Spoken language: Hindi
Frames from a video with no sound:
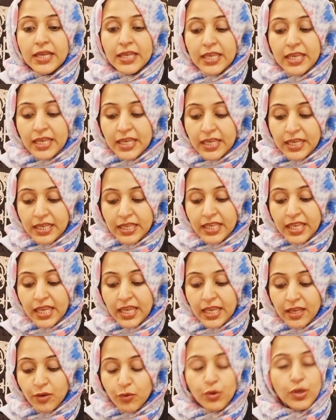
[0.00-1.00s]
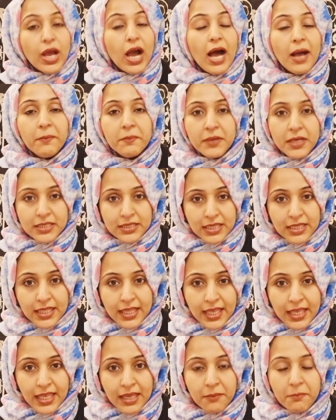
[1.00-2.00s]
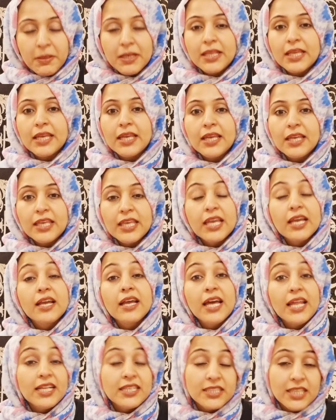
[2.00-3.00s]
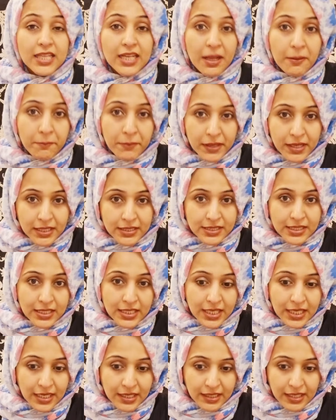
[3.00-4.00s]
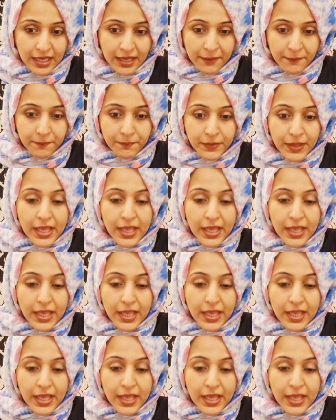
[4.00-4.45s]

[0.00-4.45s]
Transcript: कि ये कोई आम कत्ल नहीं है बल्कि ये गैरत के नाम पर कत्ल किया गया है